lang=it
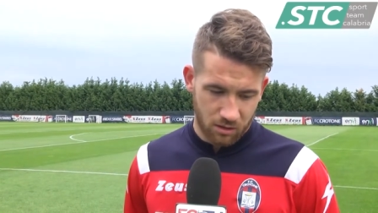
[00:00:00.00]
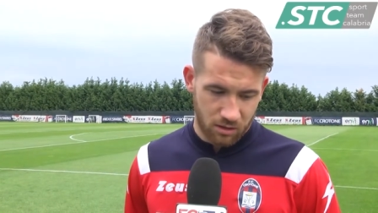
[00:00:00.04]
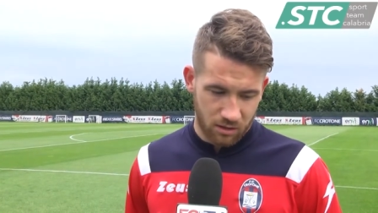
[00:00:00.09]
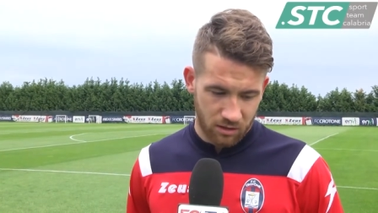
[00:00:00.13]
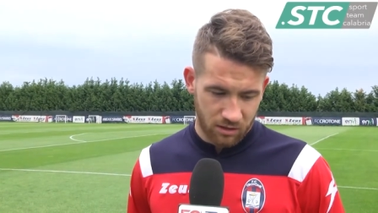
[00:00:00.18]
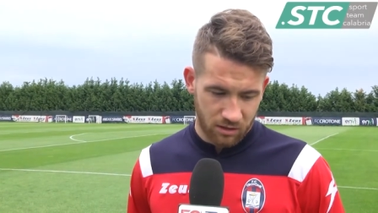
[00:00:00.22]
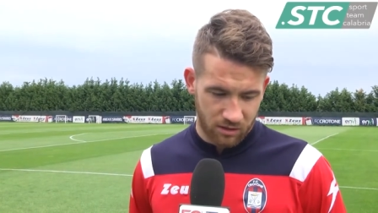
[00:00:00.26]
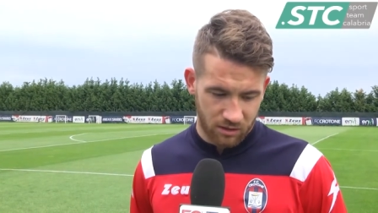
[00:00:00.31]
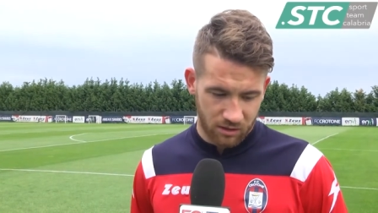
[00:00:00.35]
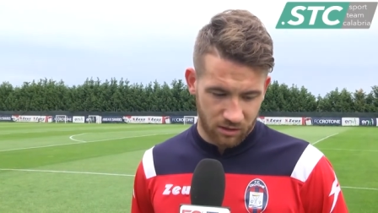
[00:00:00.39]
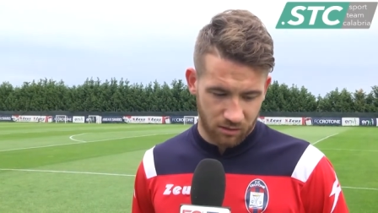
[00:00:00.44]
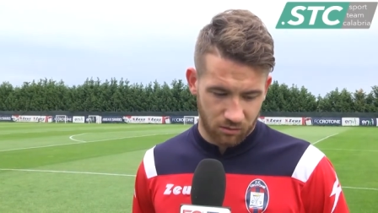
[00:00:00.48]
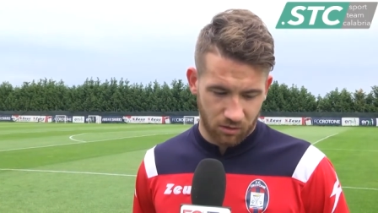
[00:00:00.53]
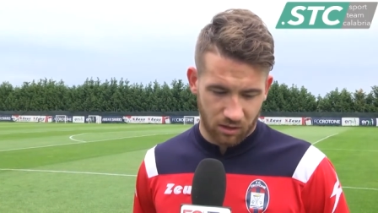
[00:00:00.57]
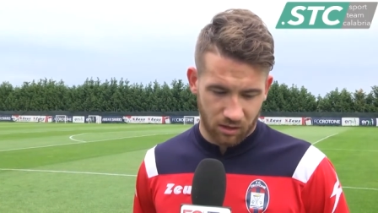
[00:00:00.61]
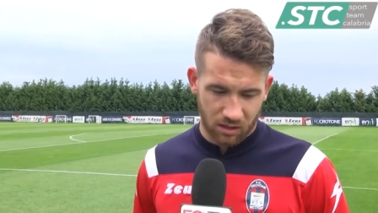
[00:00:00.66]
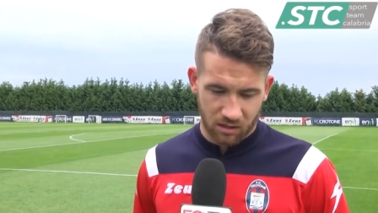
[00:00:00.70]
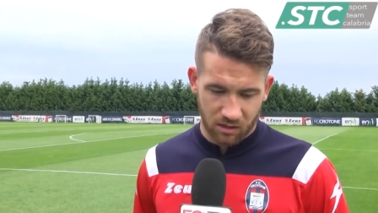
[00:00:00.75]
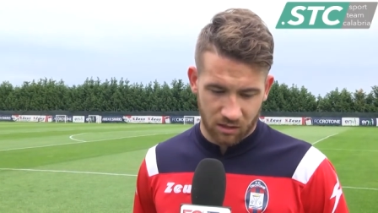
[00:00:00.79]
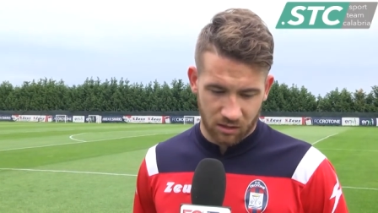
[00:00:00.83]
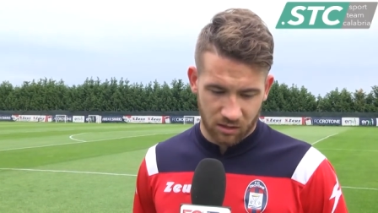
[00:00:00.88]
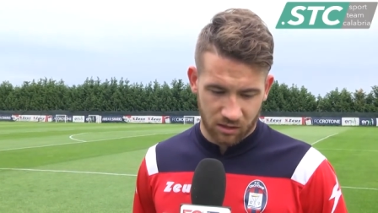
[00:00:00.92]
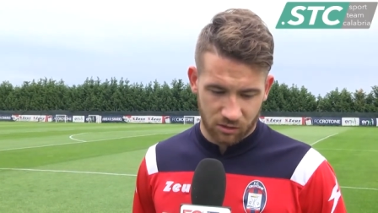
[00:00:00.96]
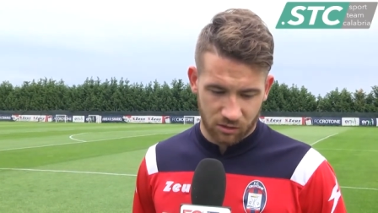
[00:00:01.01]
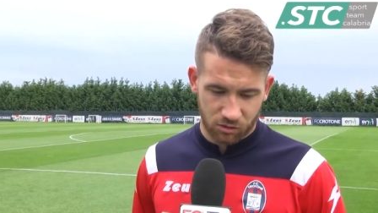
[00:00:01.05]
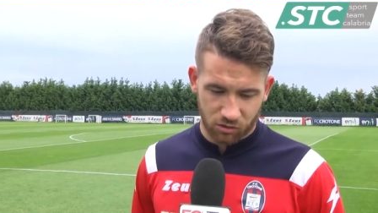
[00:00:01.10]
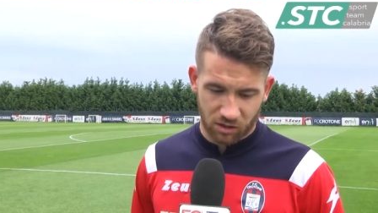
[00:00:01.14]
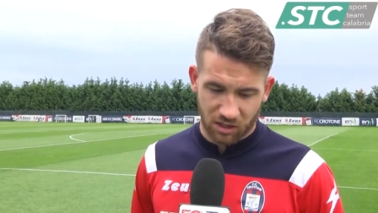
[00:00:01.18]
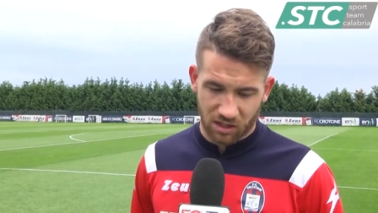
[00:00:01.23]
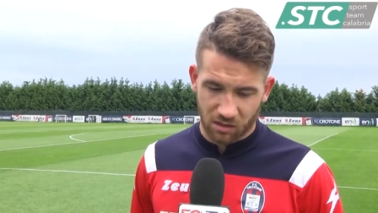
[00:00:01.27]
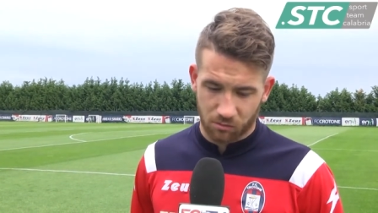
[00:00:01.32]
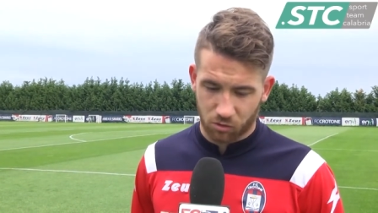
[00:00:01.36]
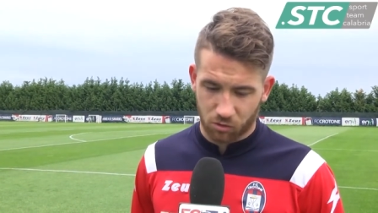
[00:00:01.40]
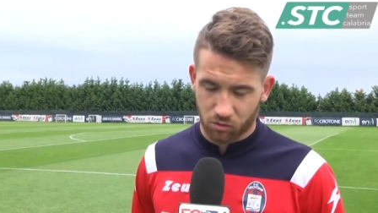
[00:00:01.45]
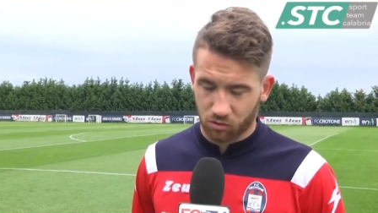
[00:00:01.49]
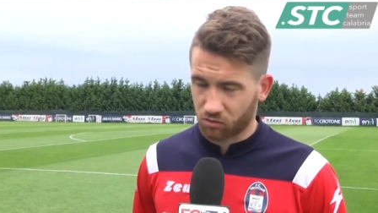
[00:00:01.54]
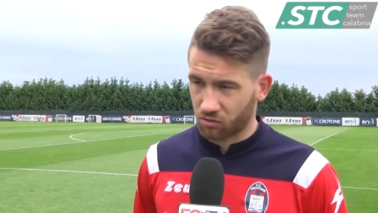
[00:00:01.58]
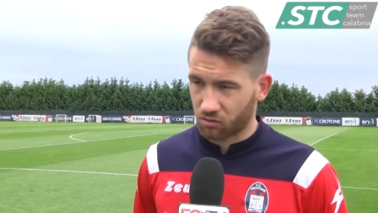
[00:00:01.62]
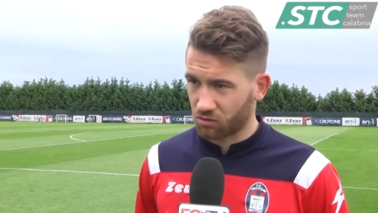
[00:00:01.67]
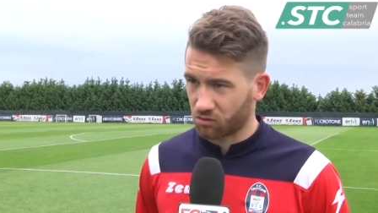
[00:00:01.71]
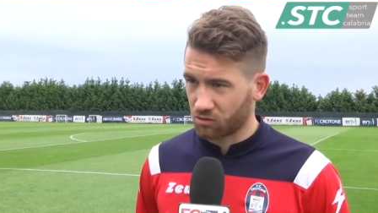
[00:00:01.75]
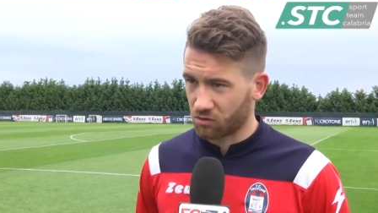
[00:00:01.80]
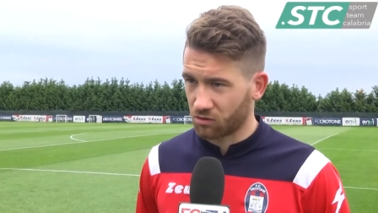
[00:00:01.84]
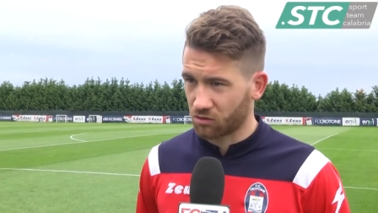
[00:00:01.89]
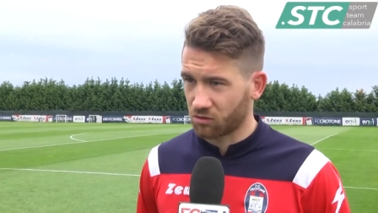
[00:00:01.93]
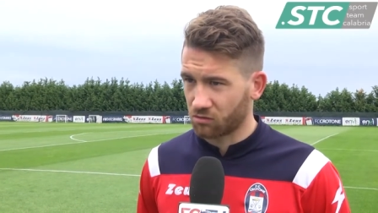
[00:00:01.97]
eh, ora giochiamo
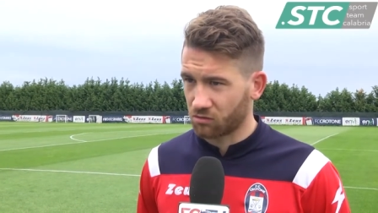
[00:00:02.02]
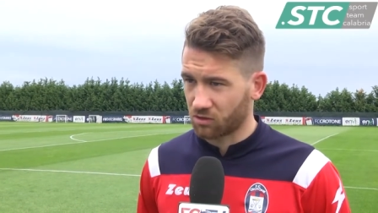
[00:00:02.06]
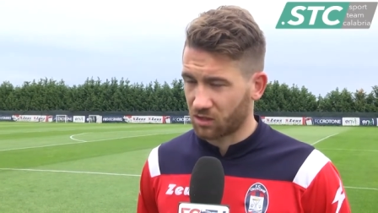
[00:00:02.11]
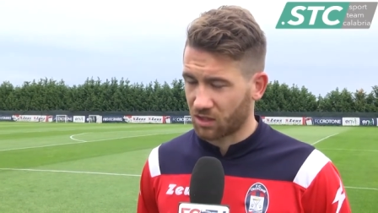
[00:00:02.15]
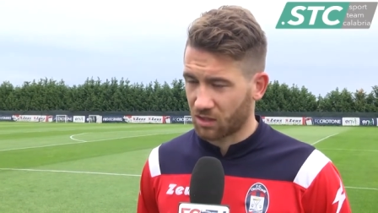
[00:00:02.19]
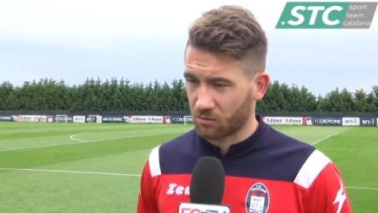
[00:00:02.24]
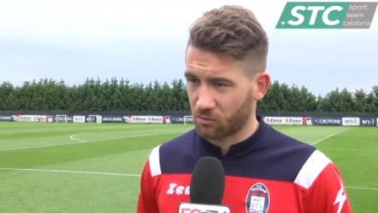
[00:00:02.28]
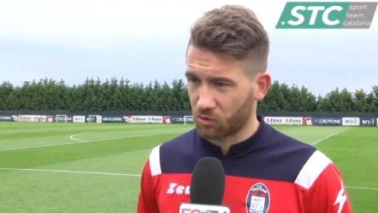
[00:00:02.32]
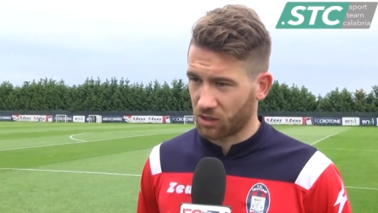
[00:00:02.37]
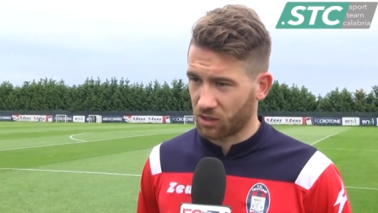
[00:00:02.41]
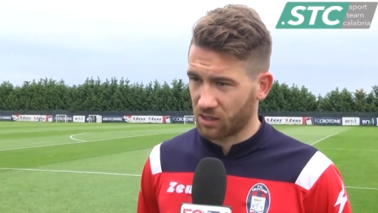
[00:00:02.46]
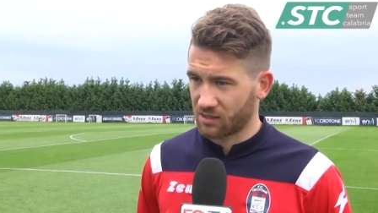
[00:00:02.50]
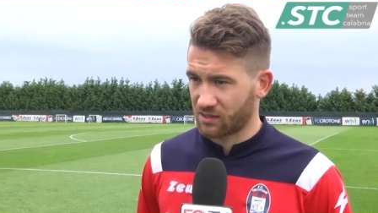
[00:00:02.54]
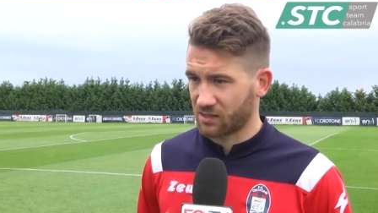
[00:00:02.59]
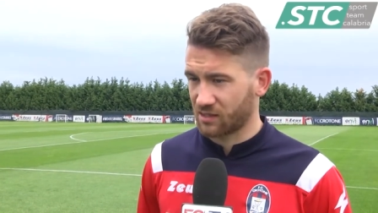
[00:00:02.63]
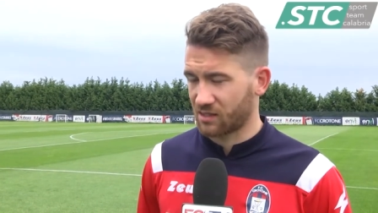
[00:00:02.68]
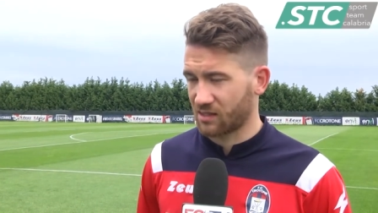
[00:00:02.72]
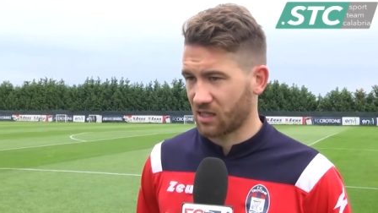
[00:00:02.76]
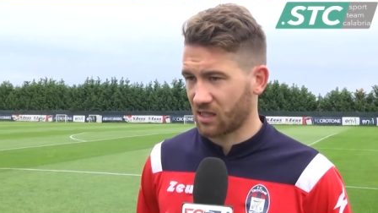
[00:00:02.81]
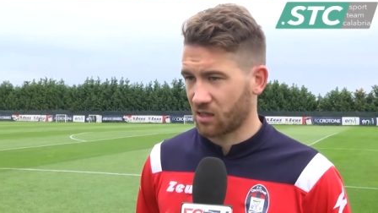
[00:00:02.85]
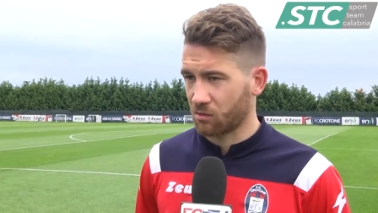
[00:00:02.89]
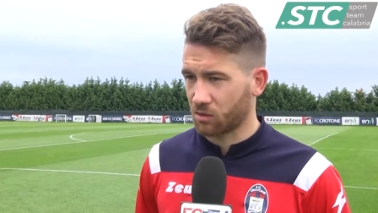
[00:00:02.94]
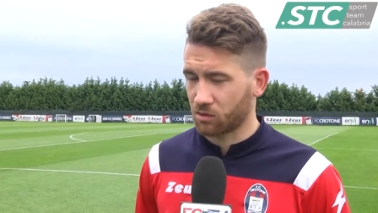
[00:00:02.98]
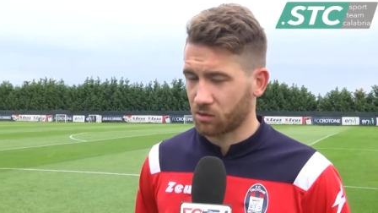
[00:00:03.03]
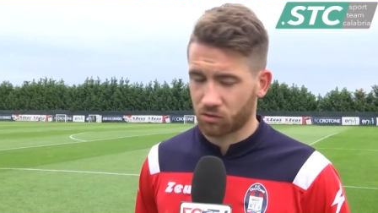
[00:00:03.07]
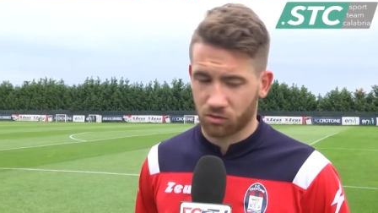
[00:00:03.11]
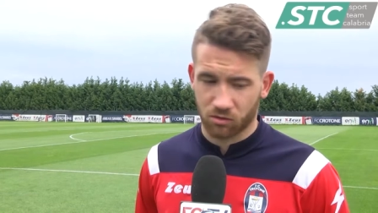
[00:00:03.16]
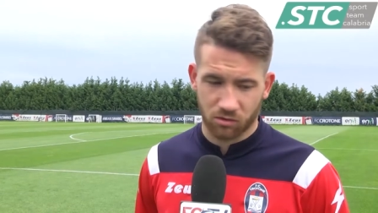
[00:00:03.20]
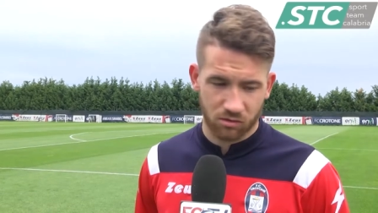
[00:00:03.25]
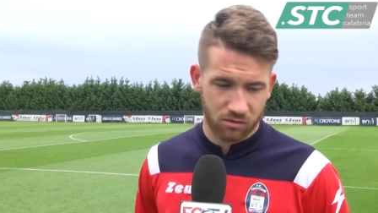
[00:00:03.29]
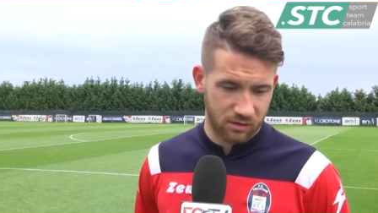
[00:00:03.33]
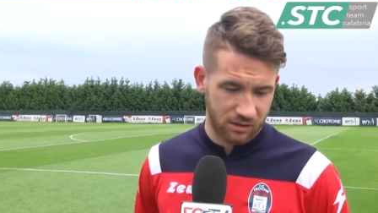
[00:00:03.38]
contro Cremonese sabato,